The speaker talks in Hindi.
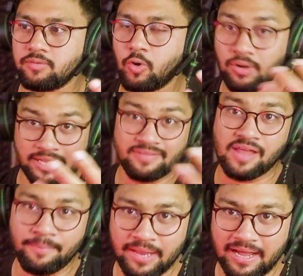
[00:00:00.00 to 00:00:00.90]
खुल के
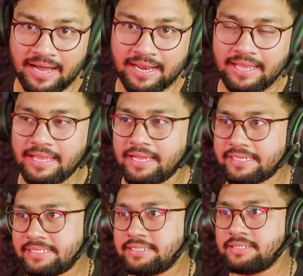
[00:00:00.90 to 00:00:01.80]
सामने आ रही है
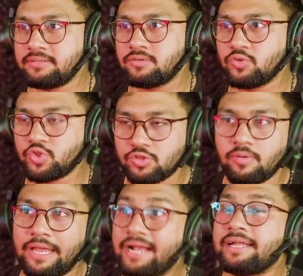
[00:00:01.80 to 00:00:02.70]
कि कुछ
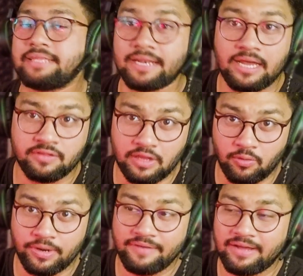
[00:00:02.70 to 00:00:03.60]
तो है ख़तरनाक सा
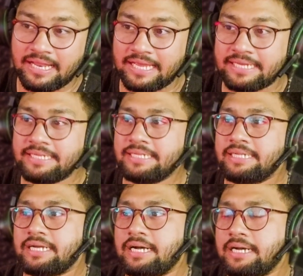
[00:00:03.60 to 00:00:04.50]
होने वाला है
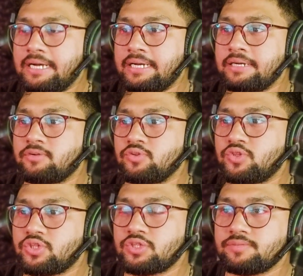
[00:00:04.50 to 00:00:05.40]
आ,
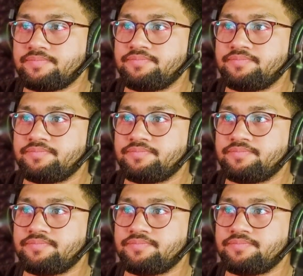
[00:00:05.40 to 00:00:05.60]
कुछ